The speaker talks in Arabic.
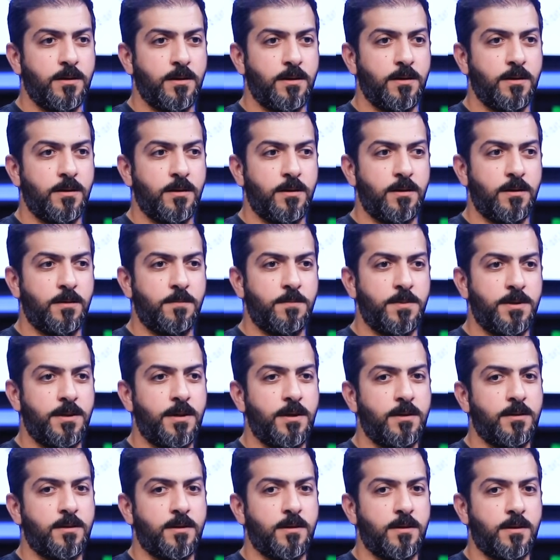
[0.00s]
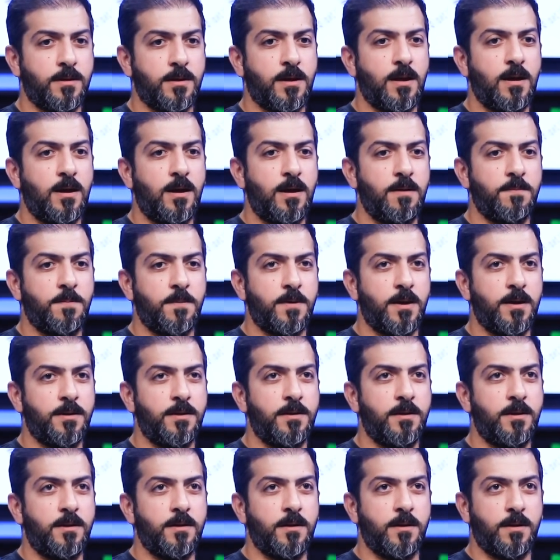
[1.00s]
آه، بديت كلاعب
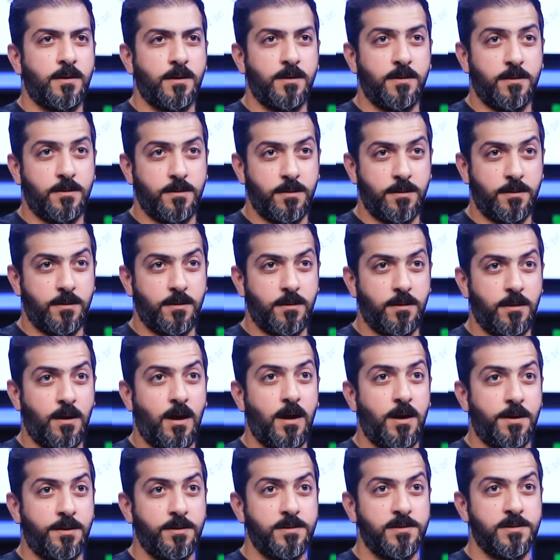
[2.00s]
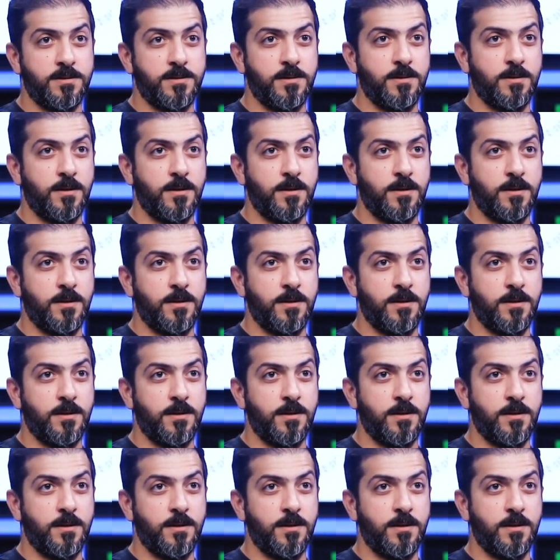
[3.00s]
كان كنت حارس